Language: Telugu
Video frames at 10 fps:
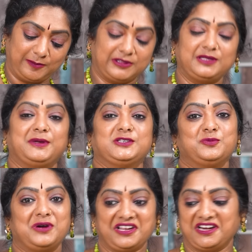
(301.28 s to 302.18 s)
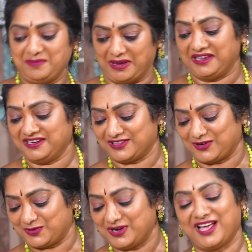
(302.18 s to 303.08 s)
లేకపోతే పచ్చి బఠానీ మెయిన్
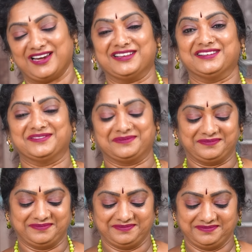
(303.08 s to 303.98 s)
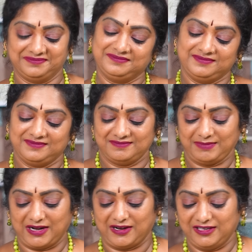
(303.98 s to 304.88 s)
ఇందులో ఉండాలి
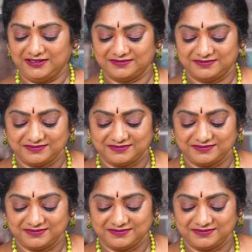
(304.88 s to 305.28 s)
పర్వాలేదు